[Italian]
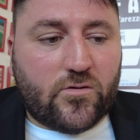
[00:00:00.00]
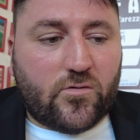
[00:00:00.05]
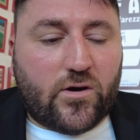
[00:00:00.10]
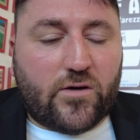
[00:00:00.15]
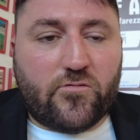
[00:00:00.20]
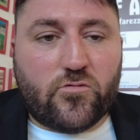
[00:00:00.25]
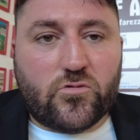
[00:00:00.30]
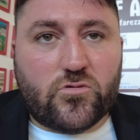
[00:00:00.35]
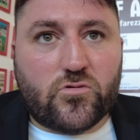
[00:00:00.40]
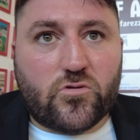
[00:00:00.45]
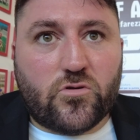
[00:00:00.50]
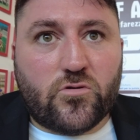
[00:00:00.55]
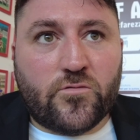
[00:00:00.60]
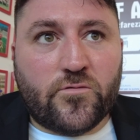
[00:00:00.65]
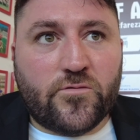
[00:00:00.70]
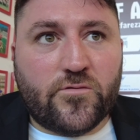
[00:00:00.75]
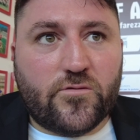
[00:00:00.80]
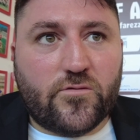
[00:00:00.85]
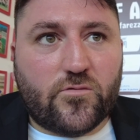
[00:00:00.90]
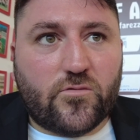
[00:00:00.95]
ho,
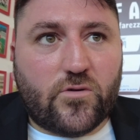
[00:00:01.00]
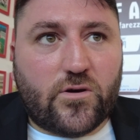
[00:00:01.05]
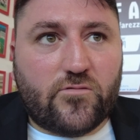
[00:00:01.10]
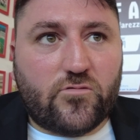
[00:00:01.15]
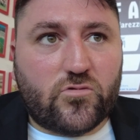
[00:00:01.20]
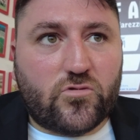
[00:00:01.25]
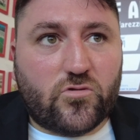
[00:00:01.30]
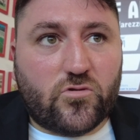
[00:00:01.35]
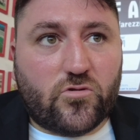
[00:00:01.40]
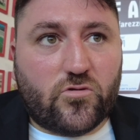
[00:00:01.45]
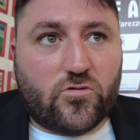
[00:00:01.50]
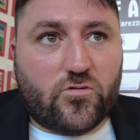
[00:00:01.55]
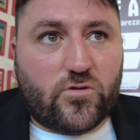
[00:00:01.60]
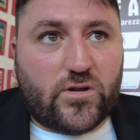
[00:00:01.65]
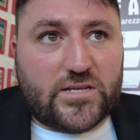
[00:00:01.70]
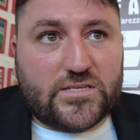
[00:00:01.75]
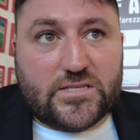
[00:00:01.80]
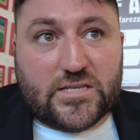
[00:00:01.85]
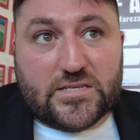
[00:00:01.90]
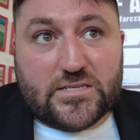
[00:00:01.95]
avuto, ho, avuto,
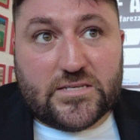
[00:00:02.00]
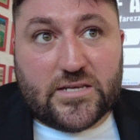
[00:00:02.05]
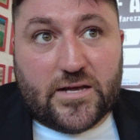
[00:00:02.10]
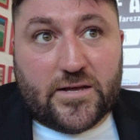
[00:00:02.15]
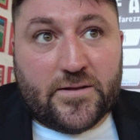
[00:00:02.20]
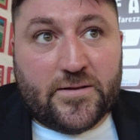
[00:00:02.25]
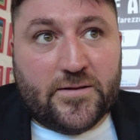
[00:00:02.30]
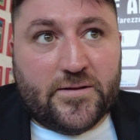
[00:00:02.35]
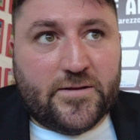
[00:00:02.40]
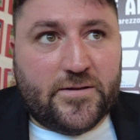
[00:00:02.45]
la stessa,